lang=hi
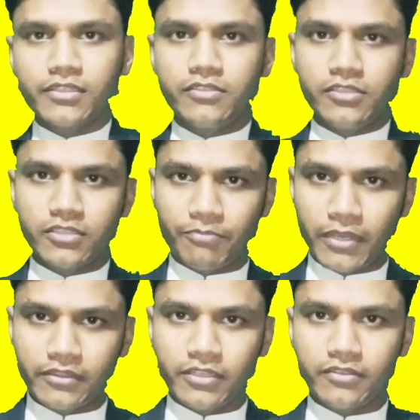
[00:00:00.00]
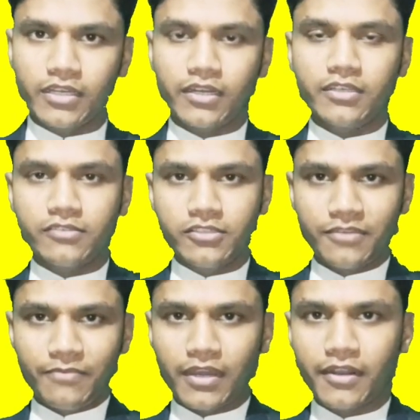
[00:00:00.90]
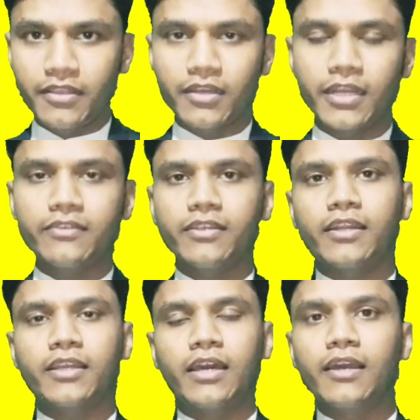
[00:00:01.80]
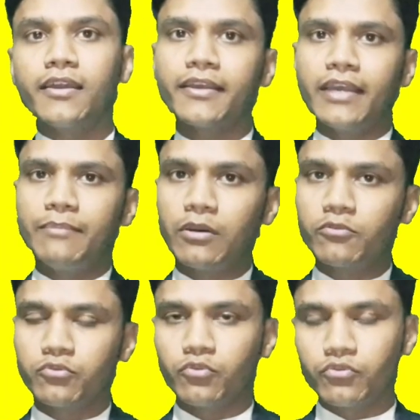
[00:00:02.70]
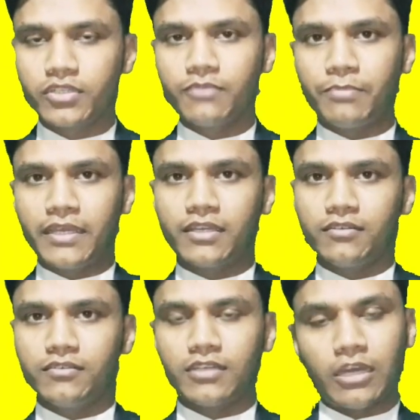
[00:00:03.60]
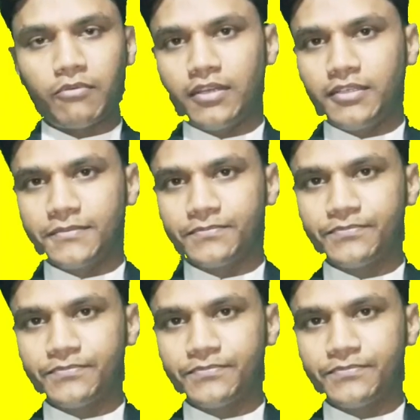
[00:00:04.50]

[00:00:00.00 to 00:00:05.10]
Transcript: किसी से पैंतीस हज़ार किसी से बारह हज़ार ऐसे करके अलग अलग अमाउंट उन्होंने पे करवा लिए